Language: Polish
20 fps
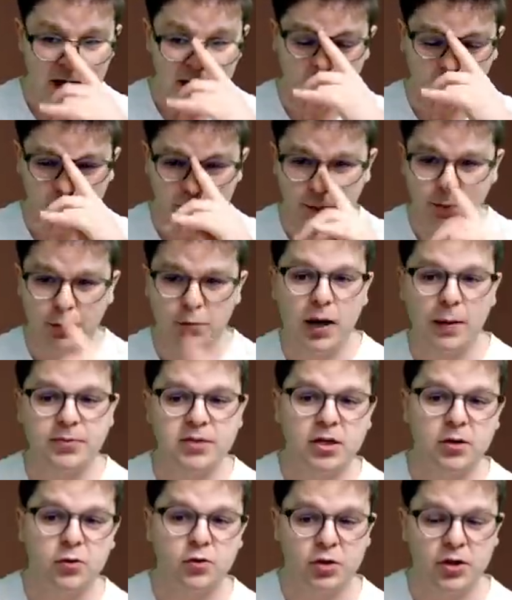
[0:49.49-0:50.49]
Ja o tej
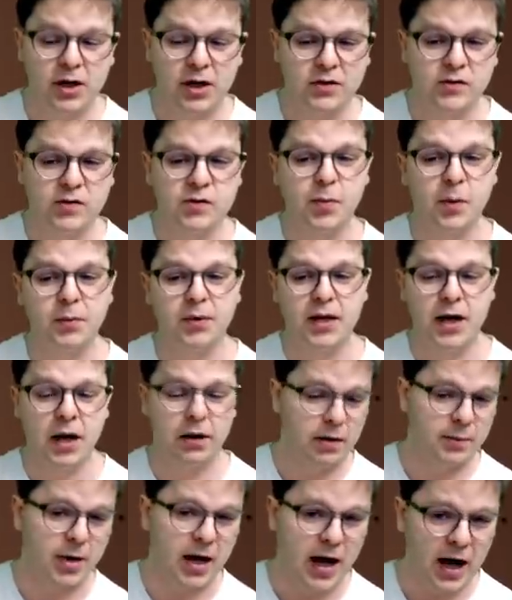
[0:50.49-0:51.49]
pułapce już nieraz
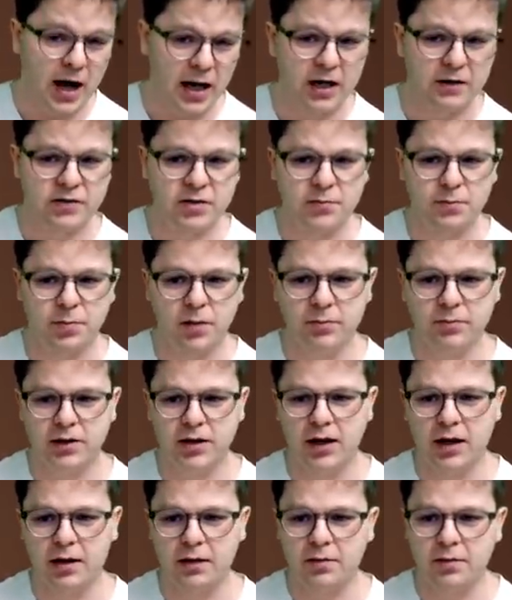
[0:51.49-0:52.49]
wspominałem, ale
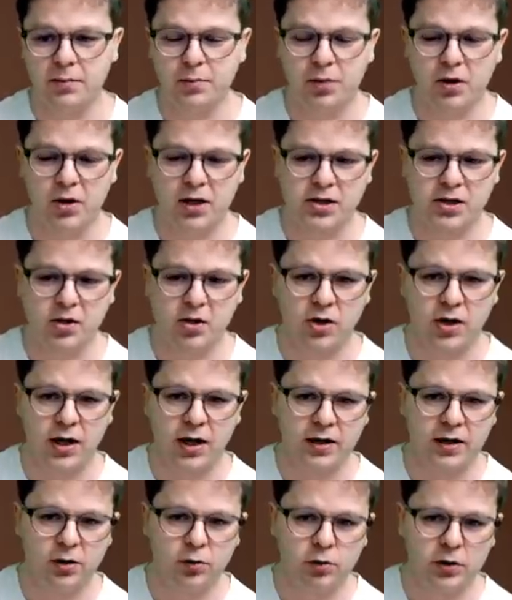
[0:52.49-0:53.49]
wspomnę po raz kolejny.